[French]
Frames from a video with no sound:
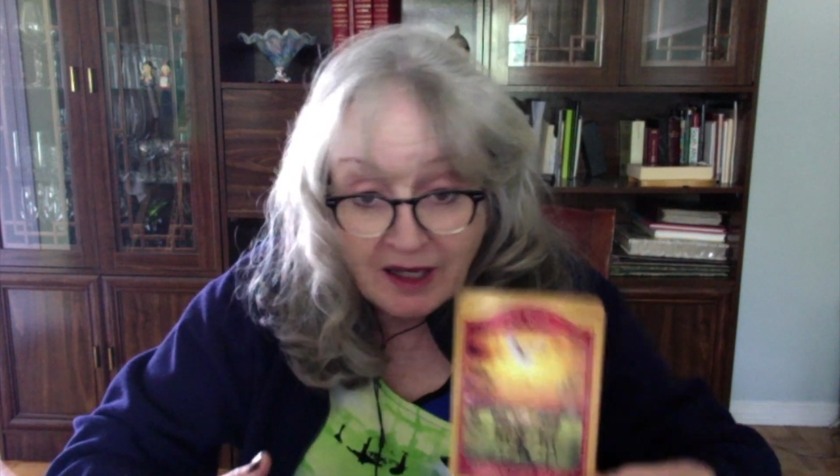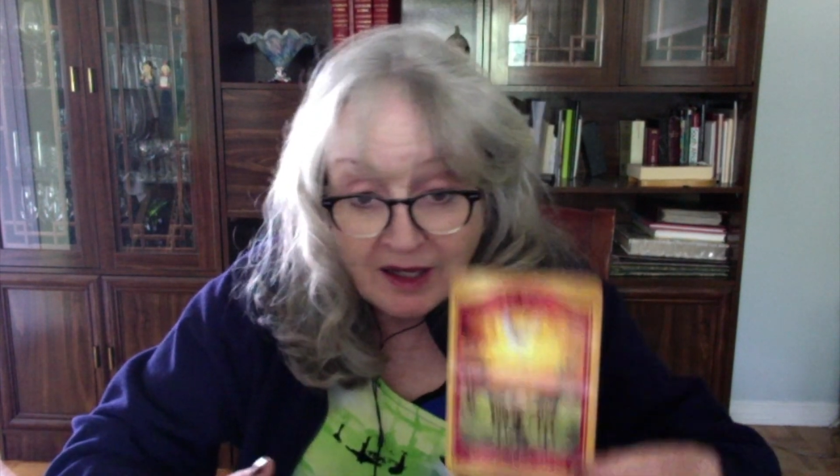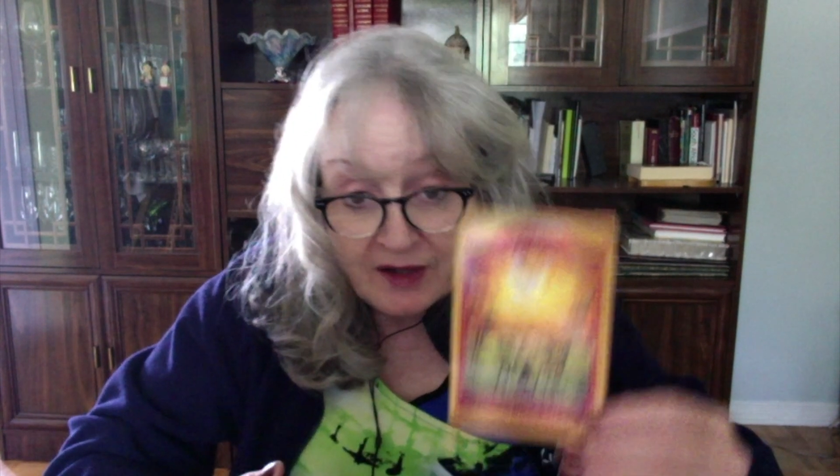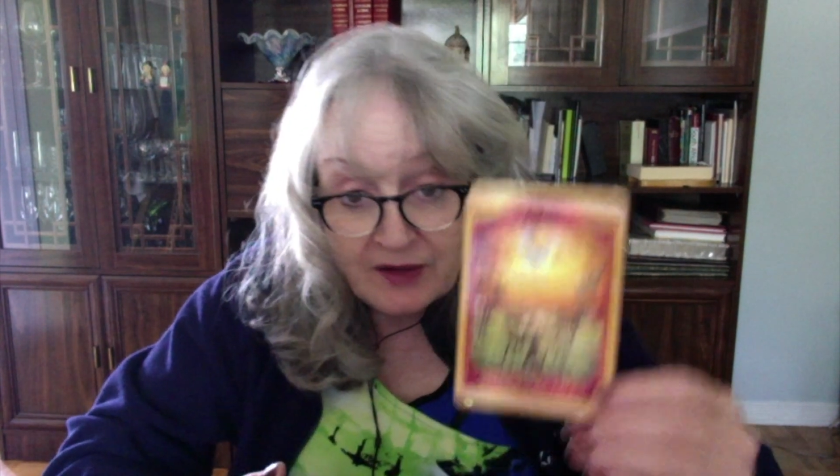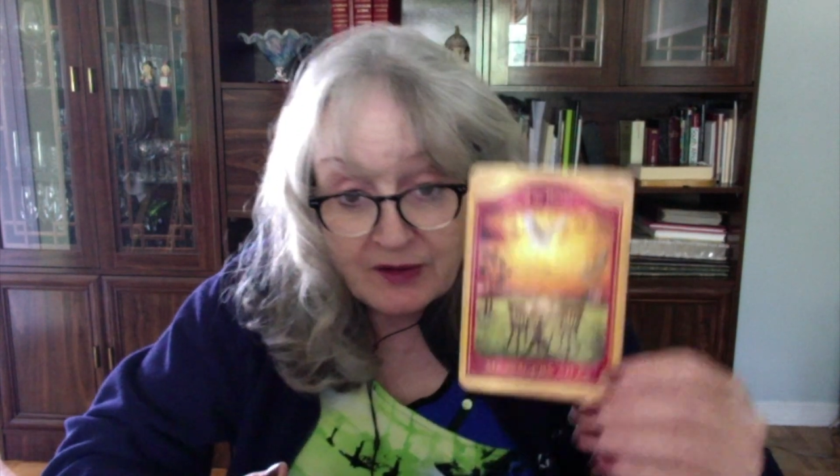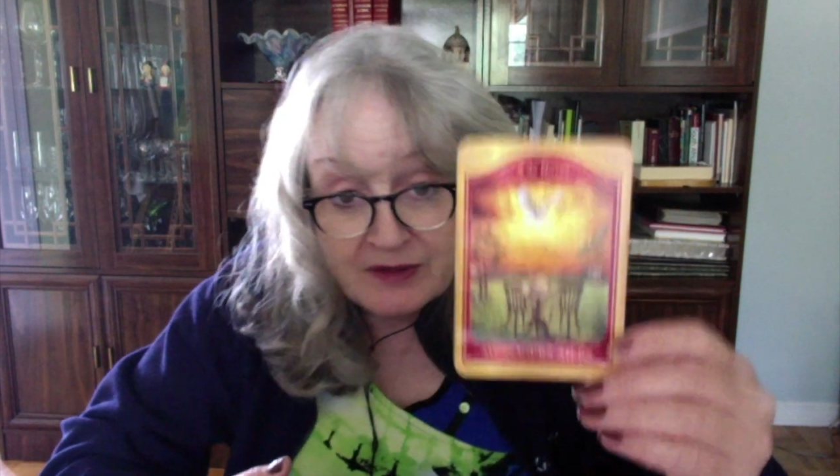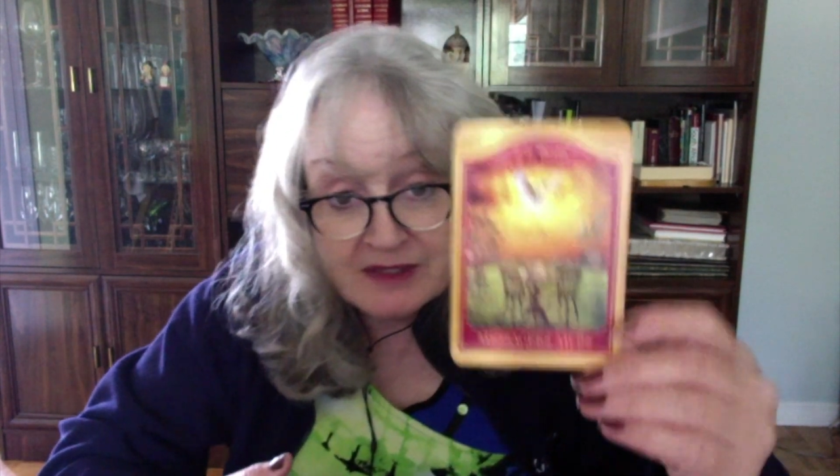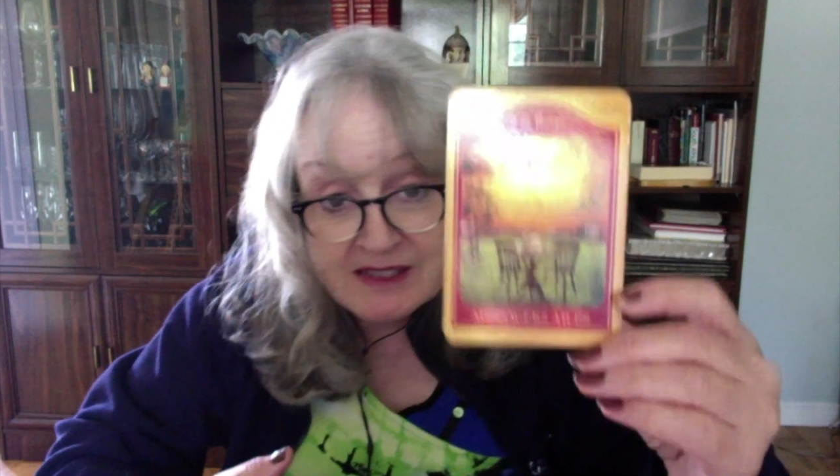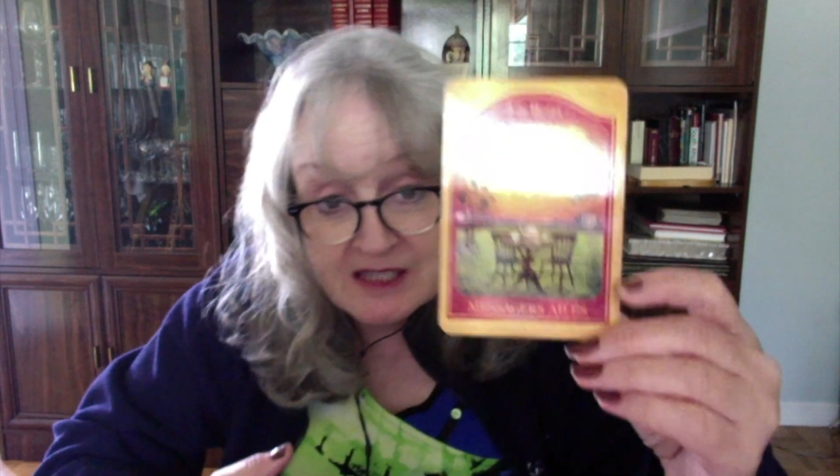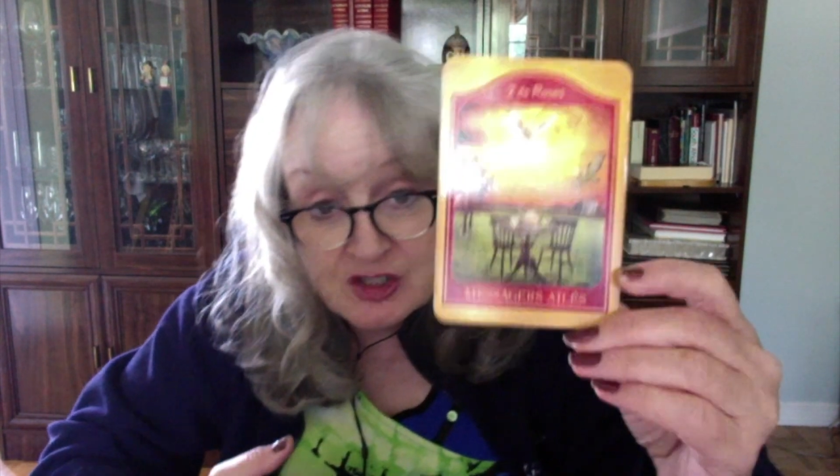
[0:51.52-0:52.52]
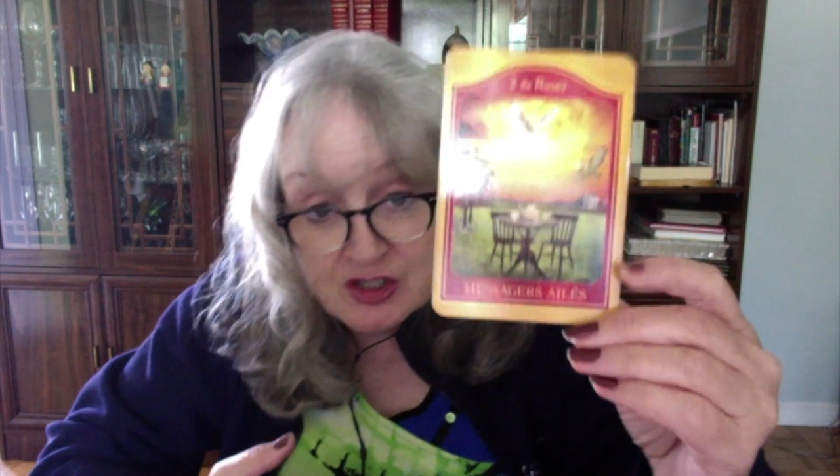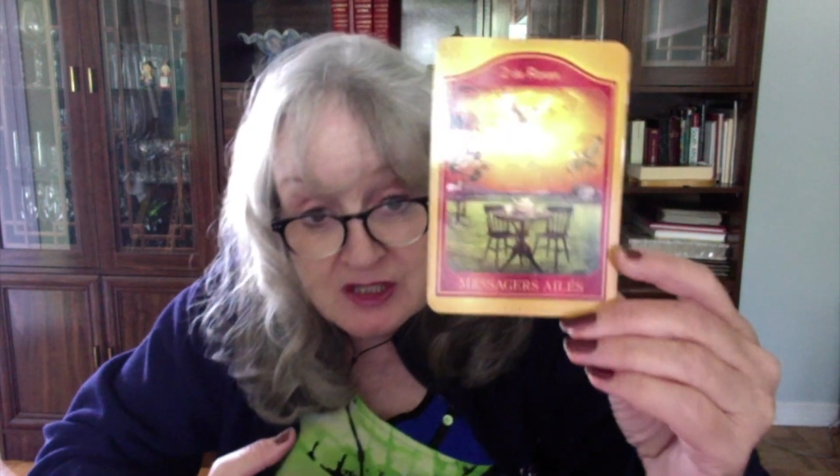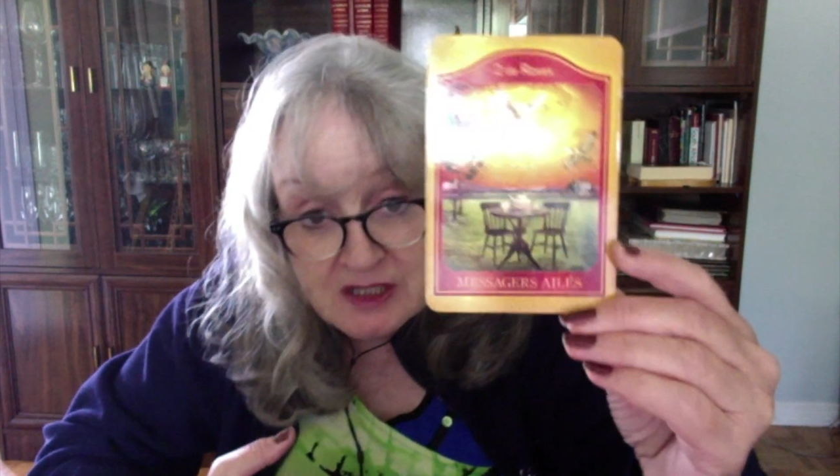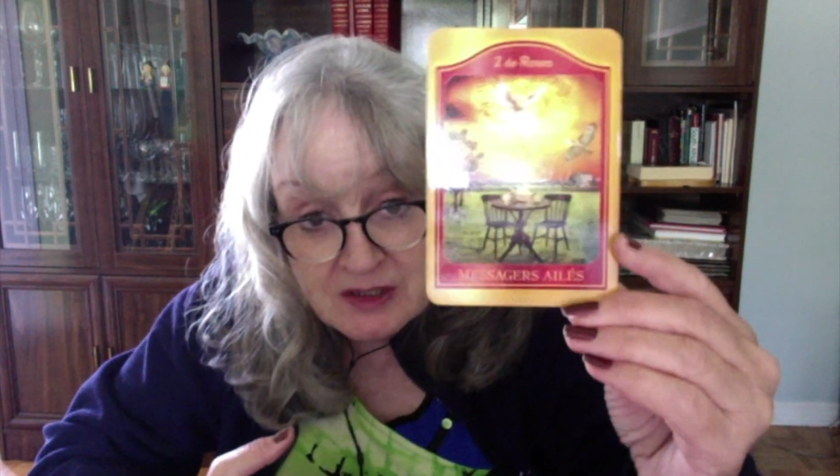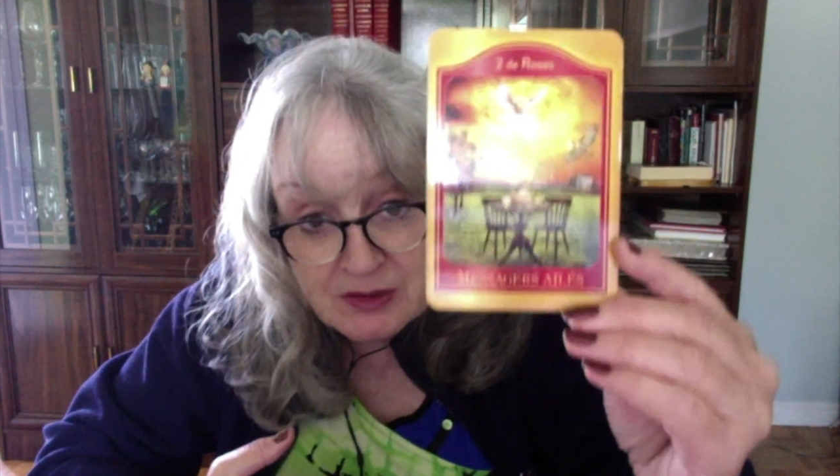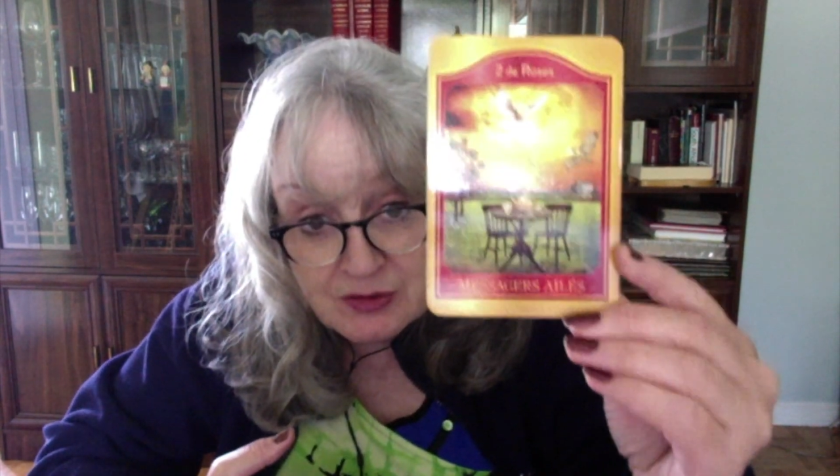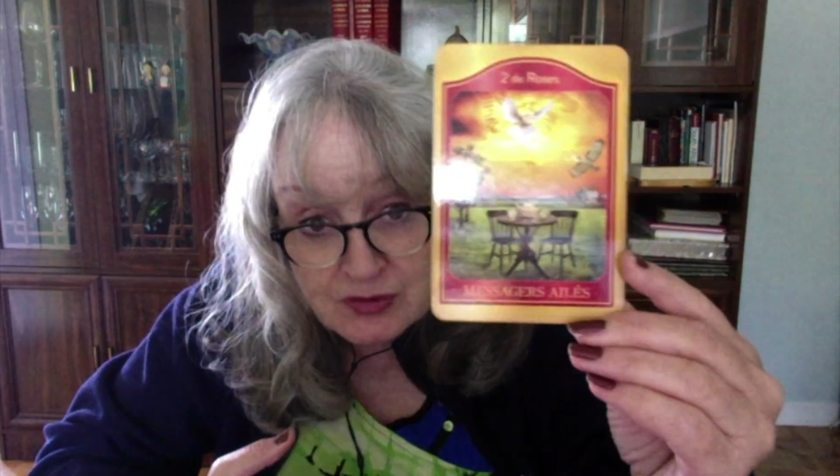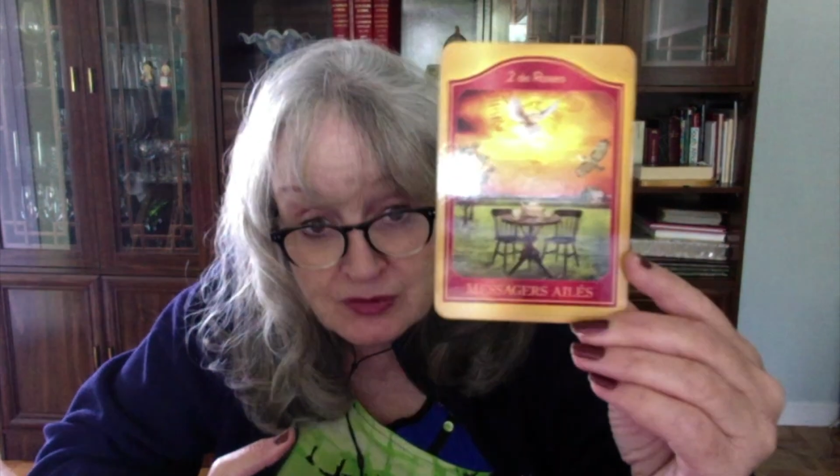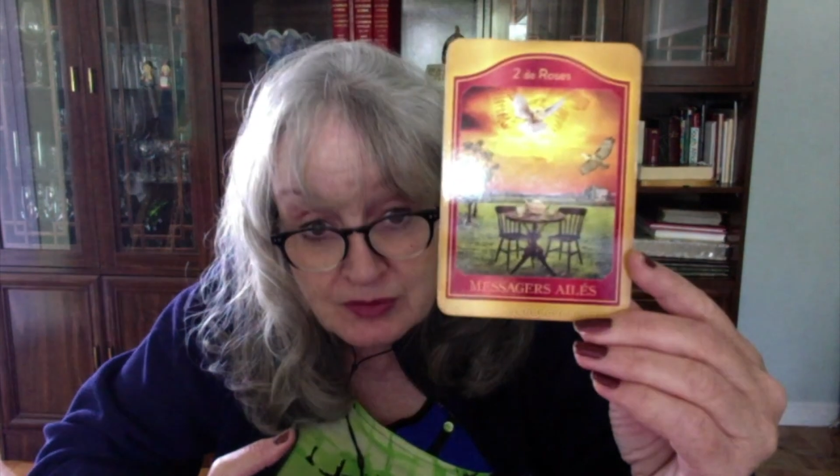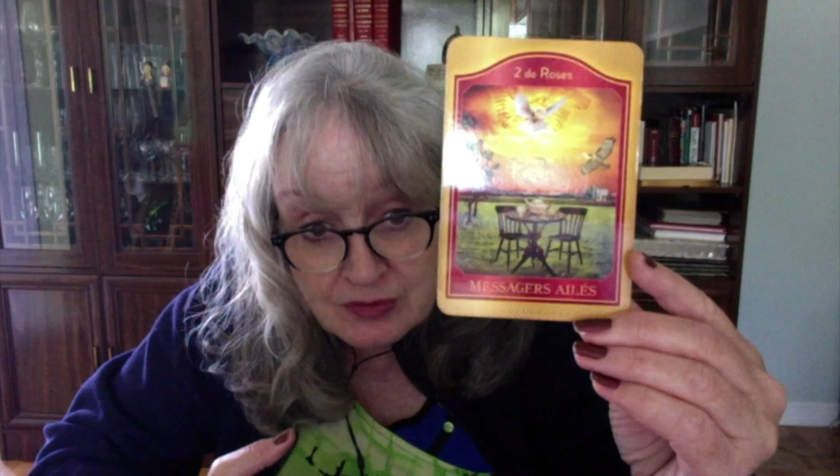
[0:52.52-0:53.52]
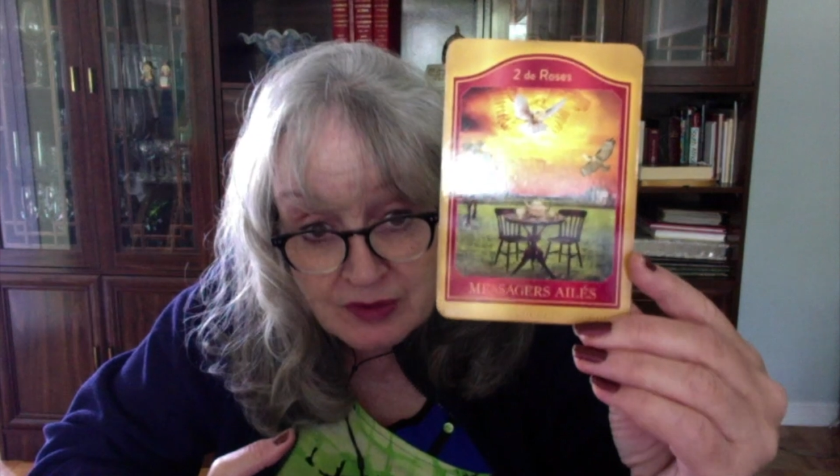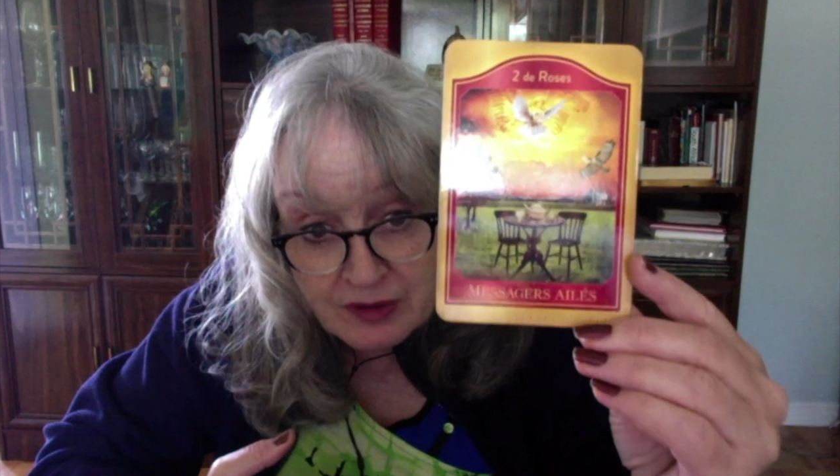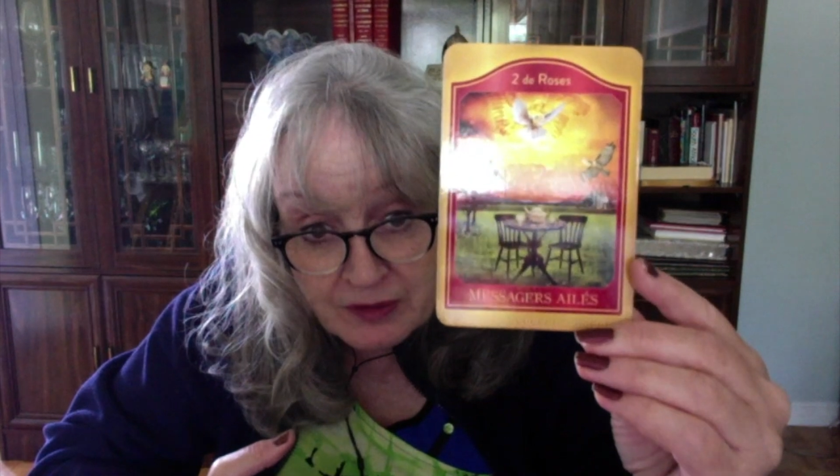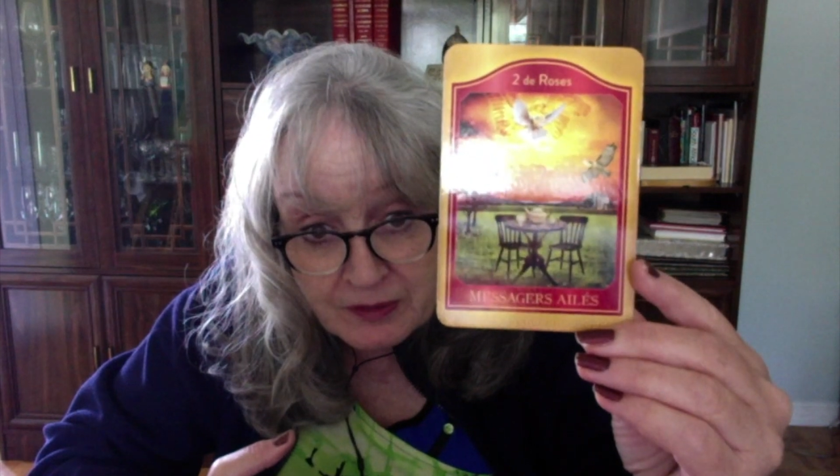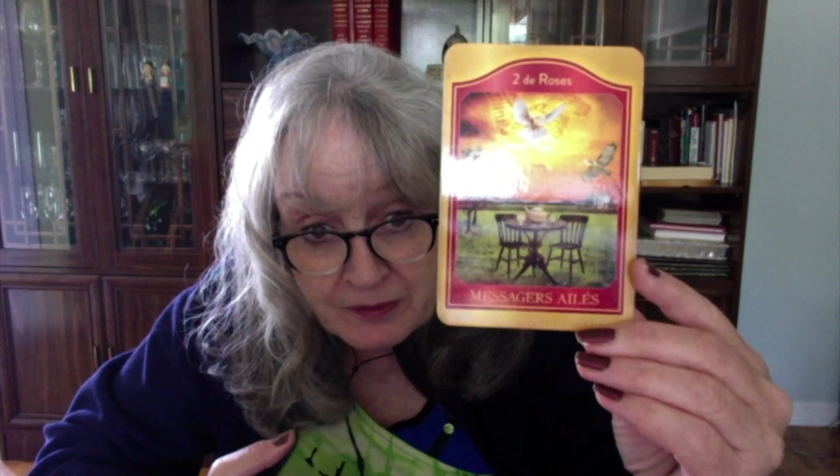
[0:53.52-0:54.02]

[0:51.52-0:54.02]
Euh, il s'agit euh,